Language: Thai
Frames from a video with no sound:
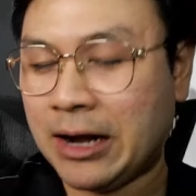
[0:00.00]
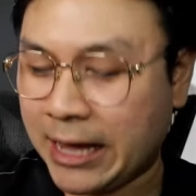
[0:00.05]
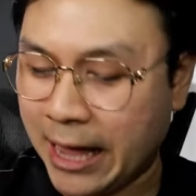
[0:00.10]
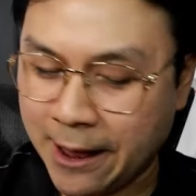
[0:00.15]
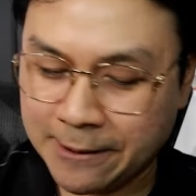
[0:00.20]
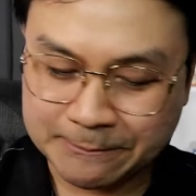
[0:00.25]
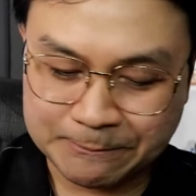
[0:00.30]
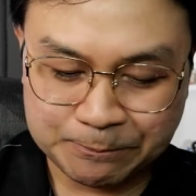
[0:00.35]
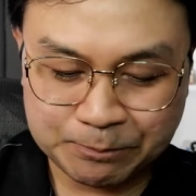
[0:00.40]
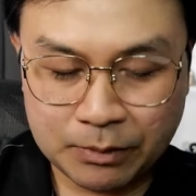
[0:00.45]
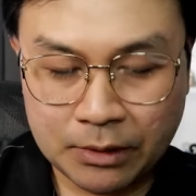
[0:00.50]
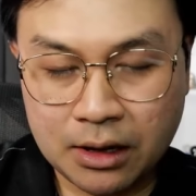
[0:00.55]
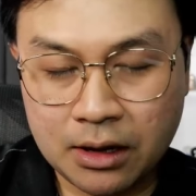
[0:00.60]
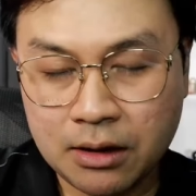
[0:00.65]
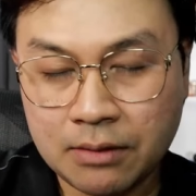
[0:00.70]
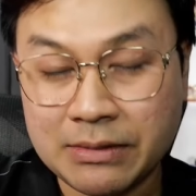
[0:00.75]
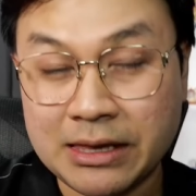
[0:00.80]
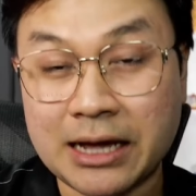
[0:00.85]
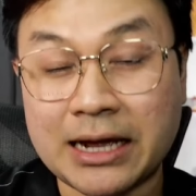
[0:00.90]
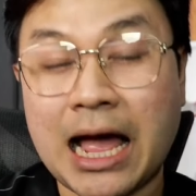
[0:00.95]
กัน
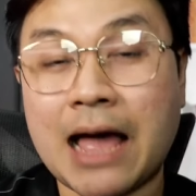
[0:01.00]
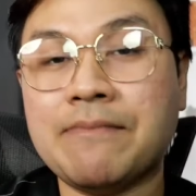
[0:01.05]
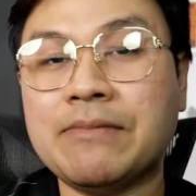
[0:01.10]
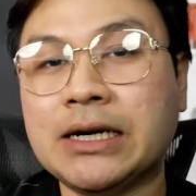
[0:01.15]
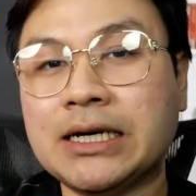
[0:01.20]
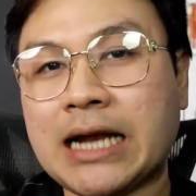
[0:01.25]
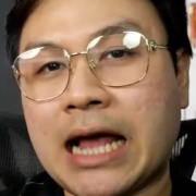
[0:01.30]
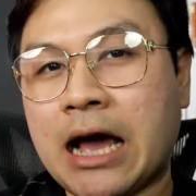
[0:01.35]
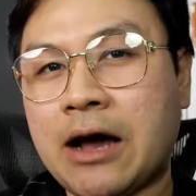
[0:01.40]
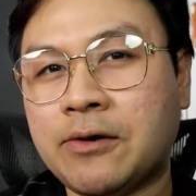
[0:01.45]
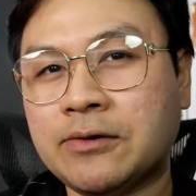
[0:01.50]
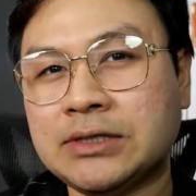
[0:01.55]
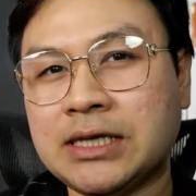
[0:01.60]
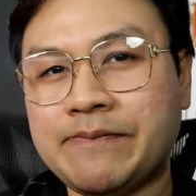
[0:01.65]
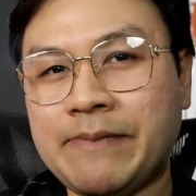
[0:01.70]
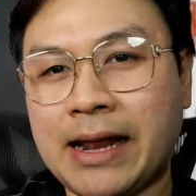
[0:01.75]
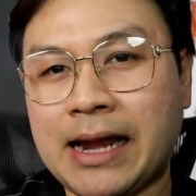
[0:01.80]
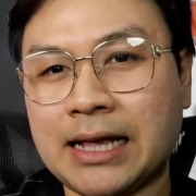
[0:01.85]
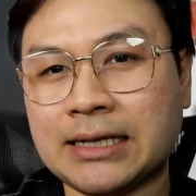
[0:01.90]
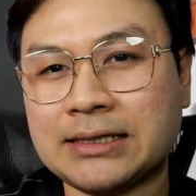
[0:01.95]
มีอาการเบิร์นเอาท์ที่
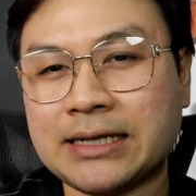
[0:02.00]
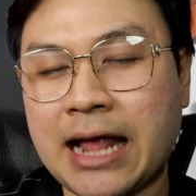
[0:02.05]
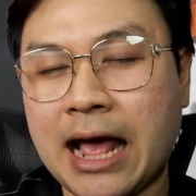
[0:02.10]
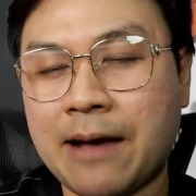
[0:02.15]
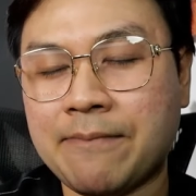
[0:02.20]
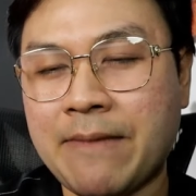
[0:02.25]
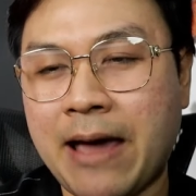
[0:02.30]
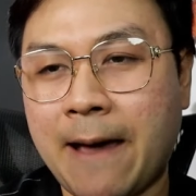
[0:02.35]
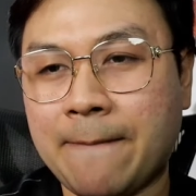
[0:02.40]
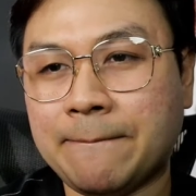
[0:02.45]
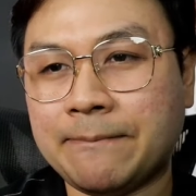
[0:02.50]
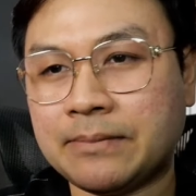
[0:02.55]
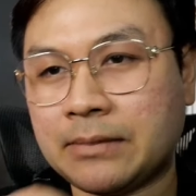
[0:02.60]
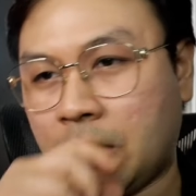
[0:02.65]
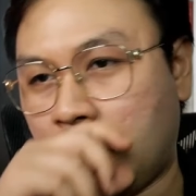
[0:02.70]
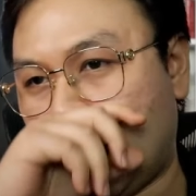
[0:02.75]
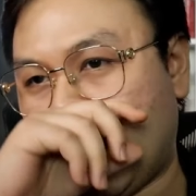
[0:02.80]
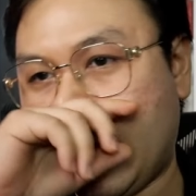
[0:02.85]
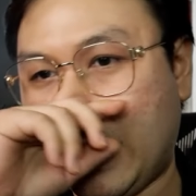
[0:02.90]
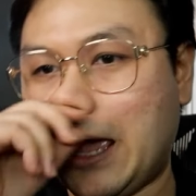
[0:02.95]
เป็นลักษณะแบบ
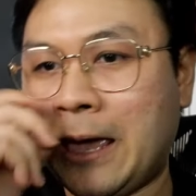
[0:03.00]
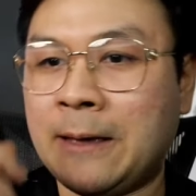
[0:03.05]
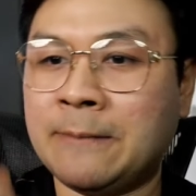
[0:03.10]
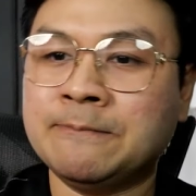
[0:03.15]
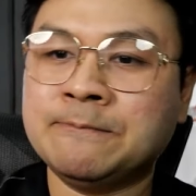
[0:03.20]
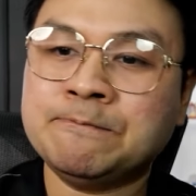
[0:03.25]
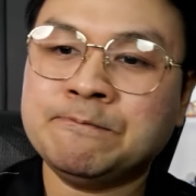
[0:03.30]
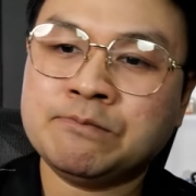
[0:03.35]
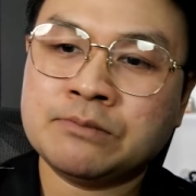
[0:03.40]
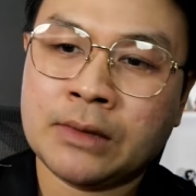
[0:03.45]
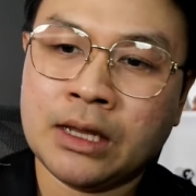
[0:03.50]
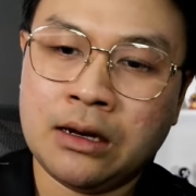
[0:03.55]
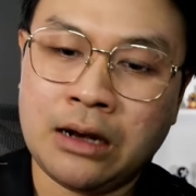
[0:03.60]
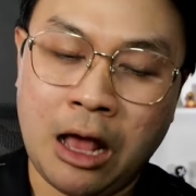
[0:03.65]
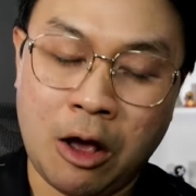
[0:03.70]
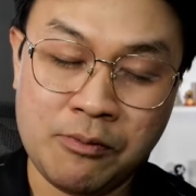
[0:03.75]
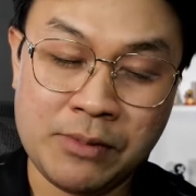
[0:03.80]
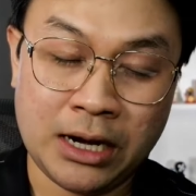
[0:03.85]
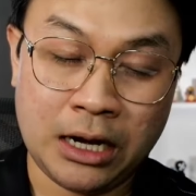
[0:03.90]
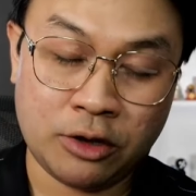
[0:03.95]
โอเค
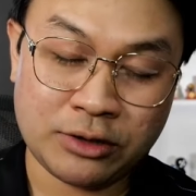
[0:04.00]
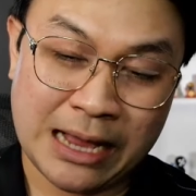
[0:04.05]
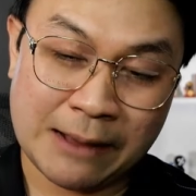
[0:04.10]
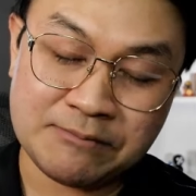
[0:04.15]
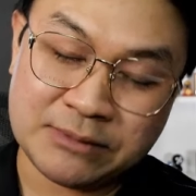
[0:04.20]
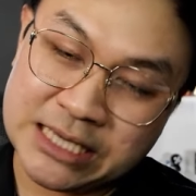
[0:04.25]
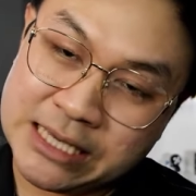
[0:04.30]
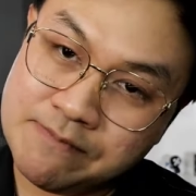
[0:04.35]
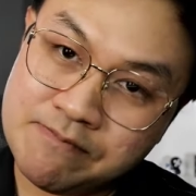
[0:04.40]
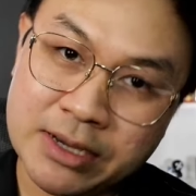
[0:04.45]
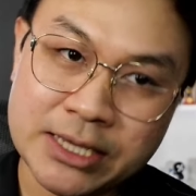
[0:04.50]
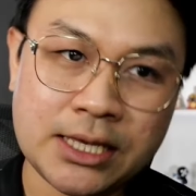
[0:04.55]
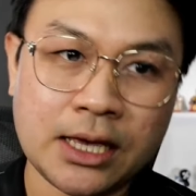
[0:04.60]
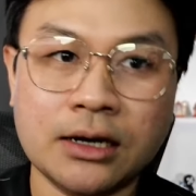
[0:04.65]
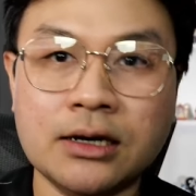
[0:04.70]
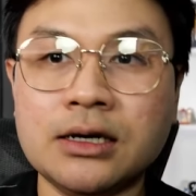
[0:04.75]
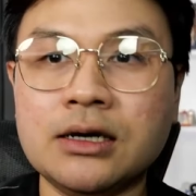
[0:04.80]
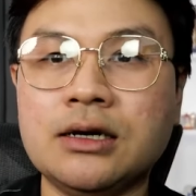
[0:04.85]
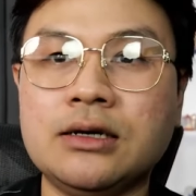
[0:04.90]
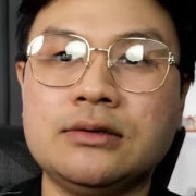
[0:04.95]
เราเหมือนเราทำคลิปมาเย
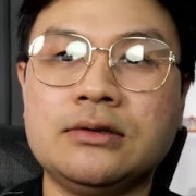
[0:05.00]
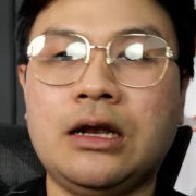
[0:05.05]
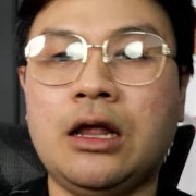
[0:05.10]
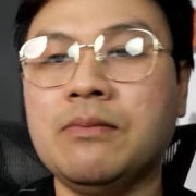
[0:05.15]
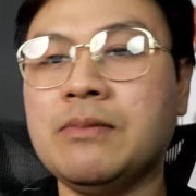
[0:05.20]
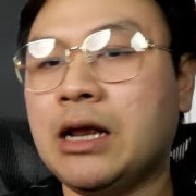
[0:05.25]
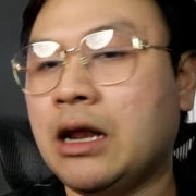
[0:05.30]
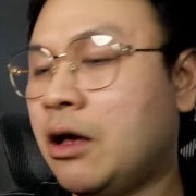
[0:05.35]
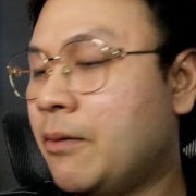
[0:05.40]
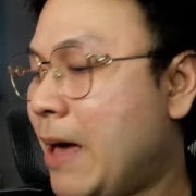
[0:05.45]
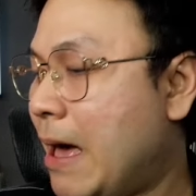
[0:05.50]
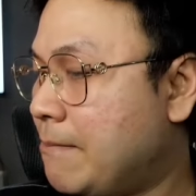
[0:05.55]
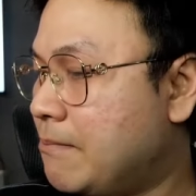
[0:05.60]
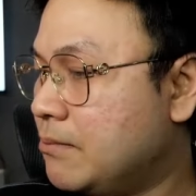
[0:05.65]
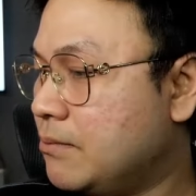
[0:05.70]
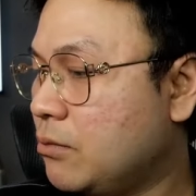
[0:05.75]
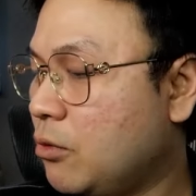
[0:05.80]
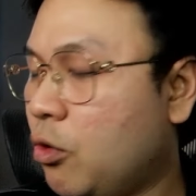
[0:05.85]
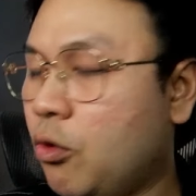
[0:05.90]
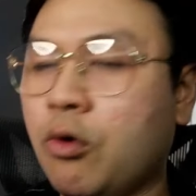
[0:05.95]
อะเราเหมือนเราแบบ
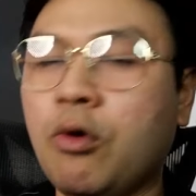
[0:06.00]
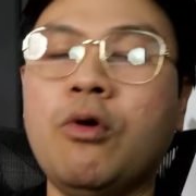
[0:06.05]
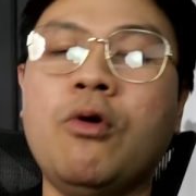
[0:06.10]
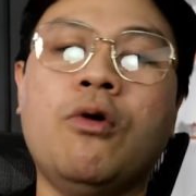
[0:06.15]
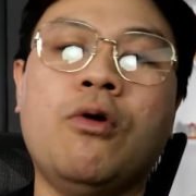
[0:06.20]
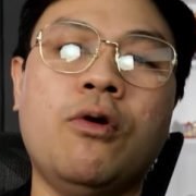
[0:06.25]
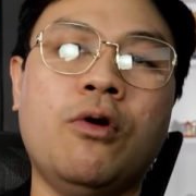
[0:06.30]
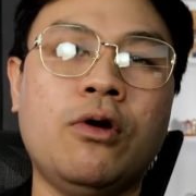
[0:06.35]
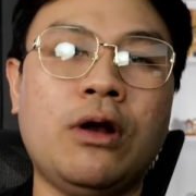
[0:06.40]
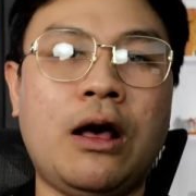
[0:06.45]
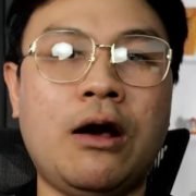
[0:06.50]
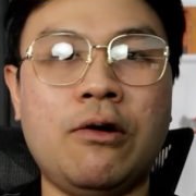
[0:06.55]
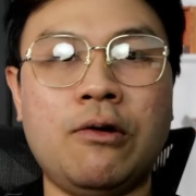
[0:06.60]
โอ้โหเรา